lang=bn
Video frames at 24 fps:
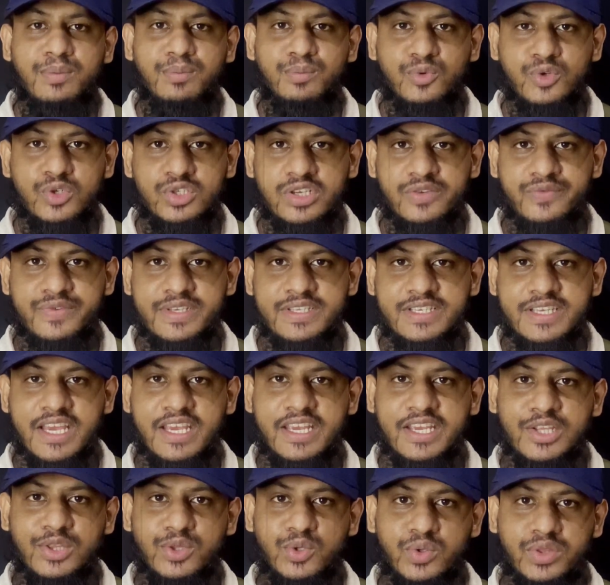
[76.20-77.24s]
মুস্তাফিজকে
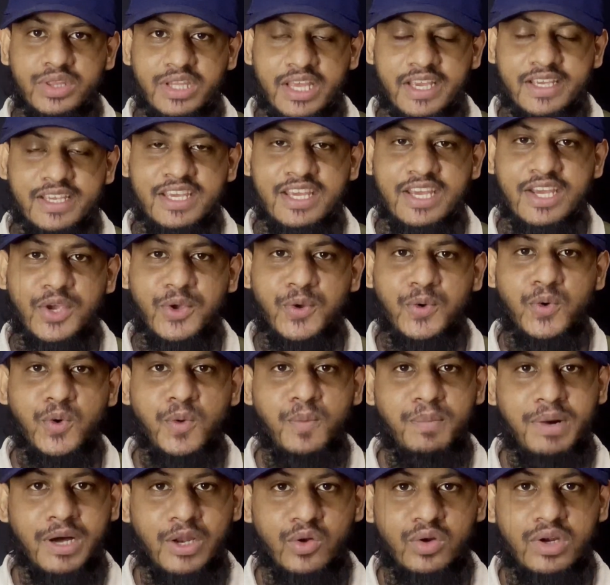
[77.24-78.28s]
কিন্তু দেখে খুব
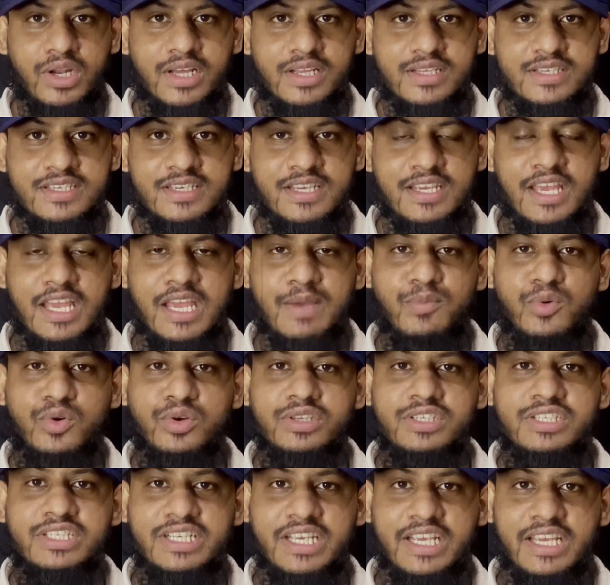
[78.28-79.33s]
ভালো লাগছে এবং
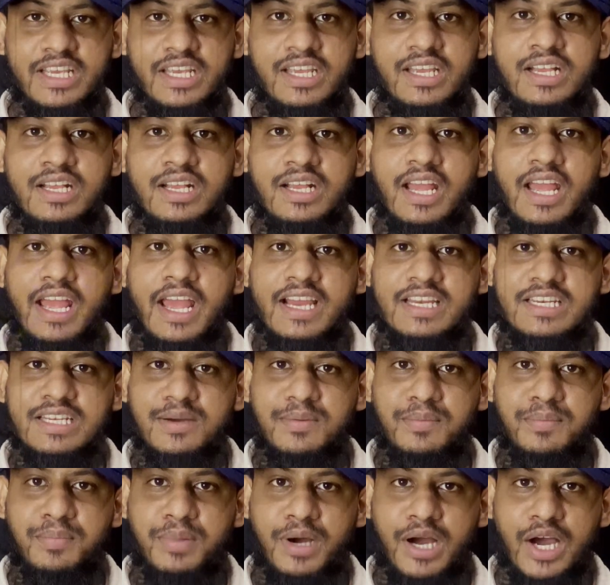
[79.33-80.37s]
সে একটা
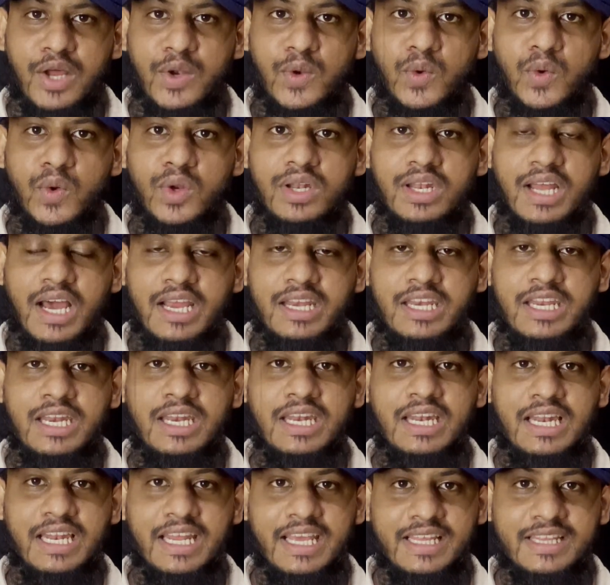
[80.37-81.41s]
ভালো লাইন ইন
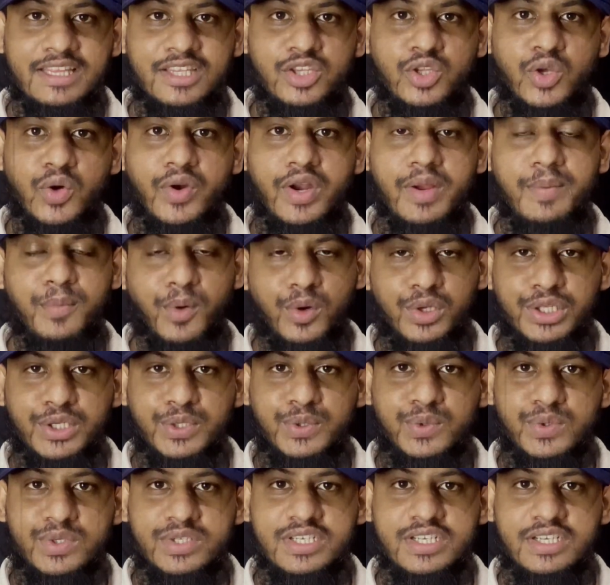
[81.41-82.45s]
লেন্থ ধরে বোলিং
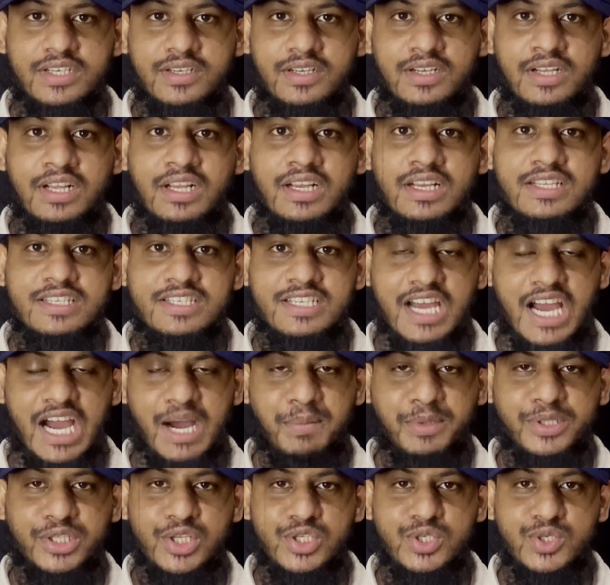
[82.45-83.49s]
করছে যা
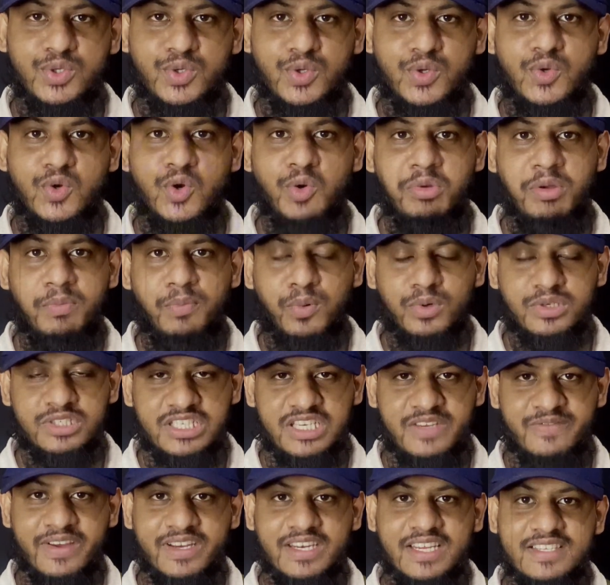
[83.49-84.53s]
আমাদের জন্য খুবই
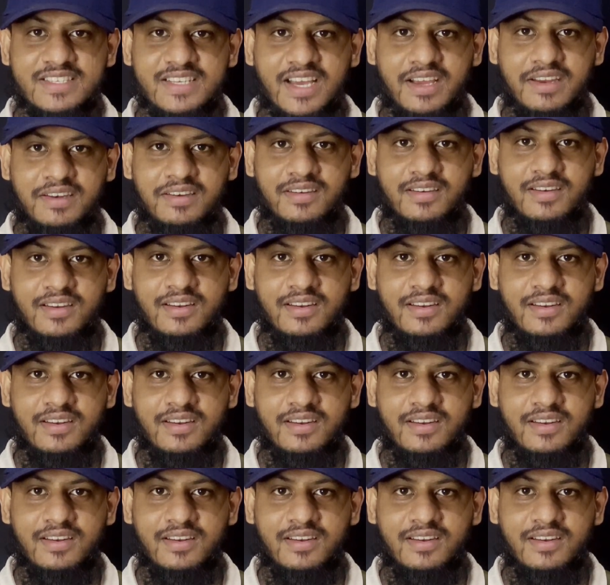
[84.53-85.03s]
পজিটিভ একটা সাইন